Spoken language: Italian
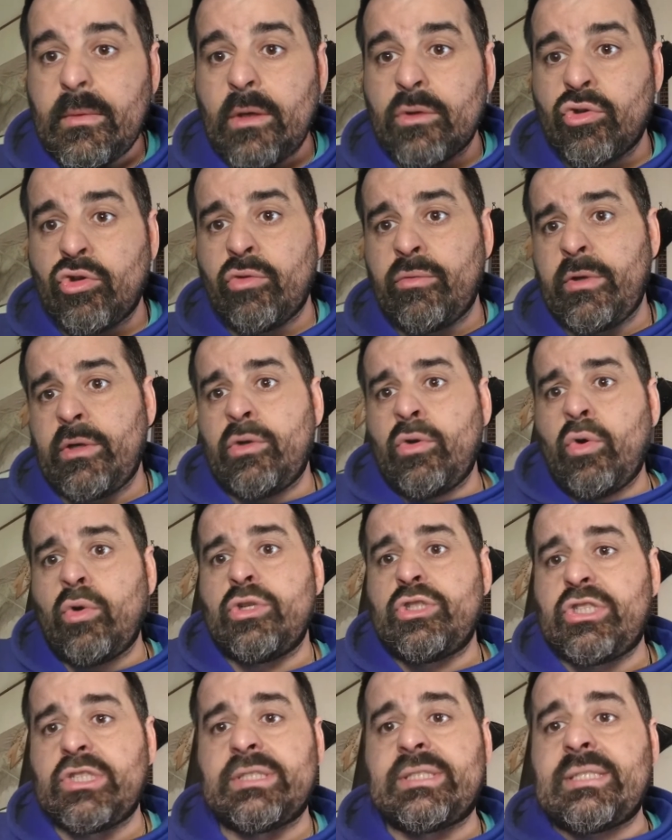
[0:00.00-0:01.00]
dove noi
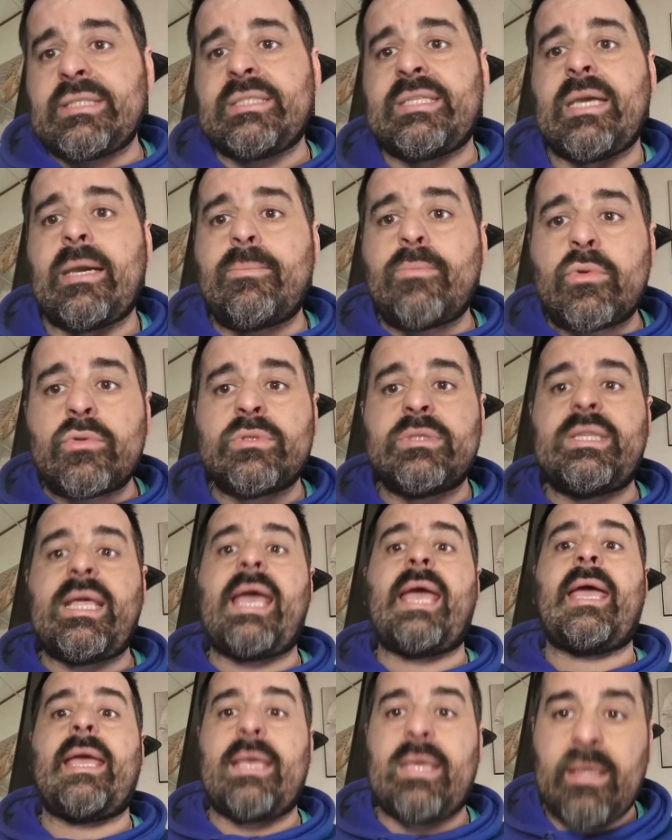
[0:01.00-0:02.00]
ci sentiamo
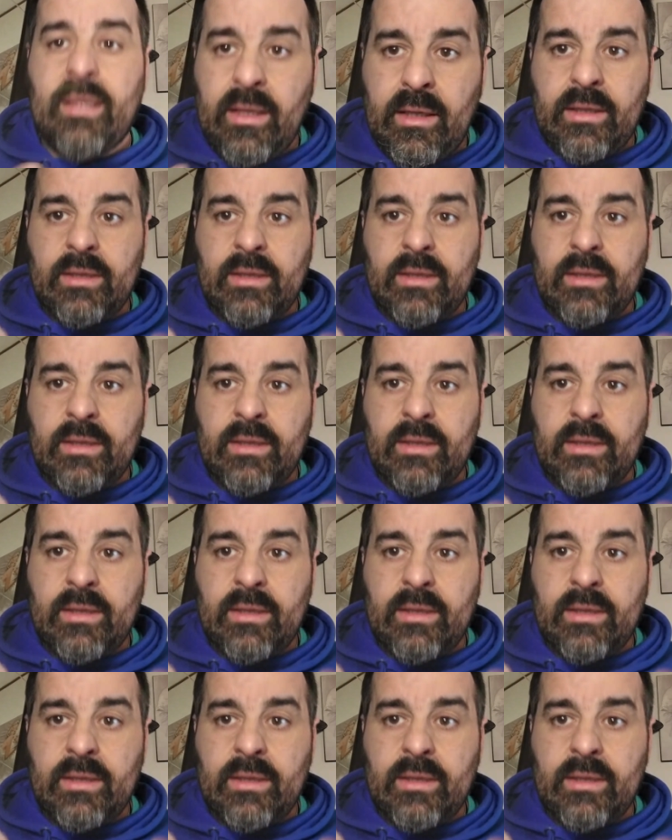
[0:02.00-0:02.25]
dei